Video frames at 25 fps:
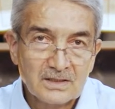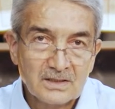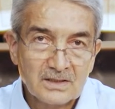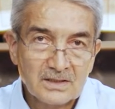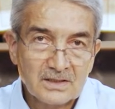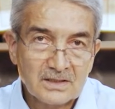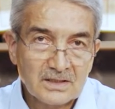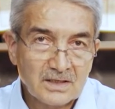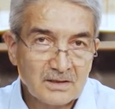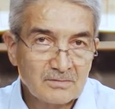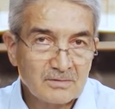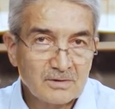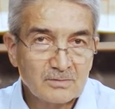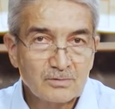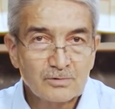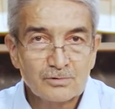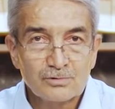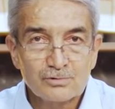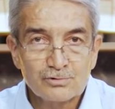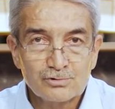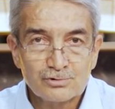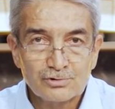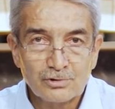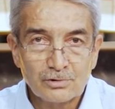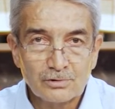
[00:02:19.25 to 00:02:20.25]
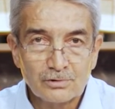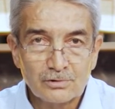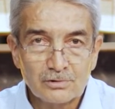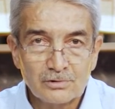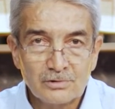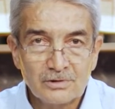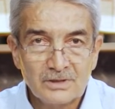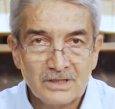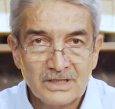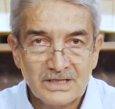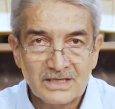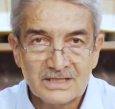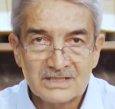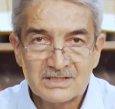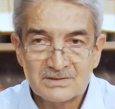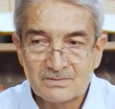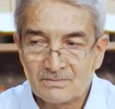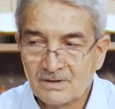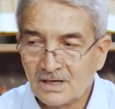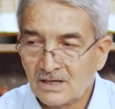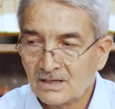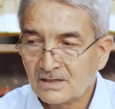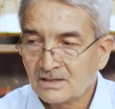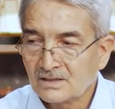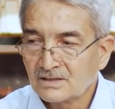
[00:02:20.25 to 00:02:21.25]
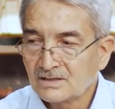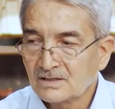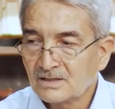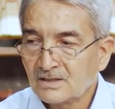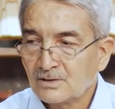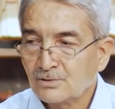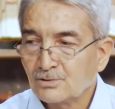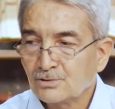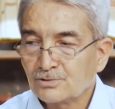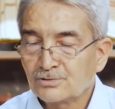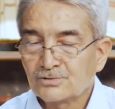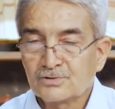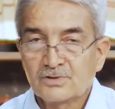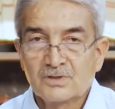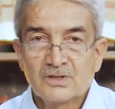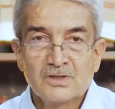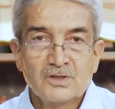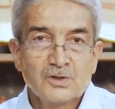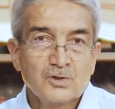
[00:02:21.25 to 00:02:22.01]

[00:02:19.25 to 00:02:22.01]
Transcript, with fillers: e, ama bunun çoğulu esma geliyor.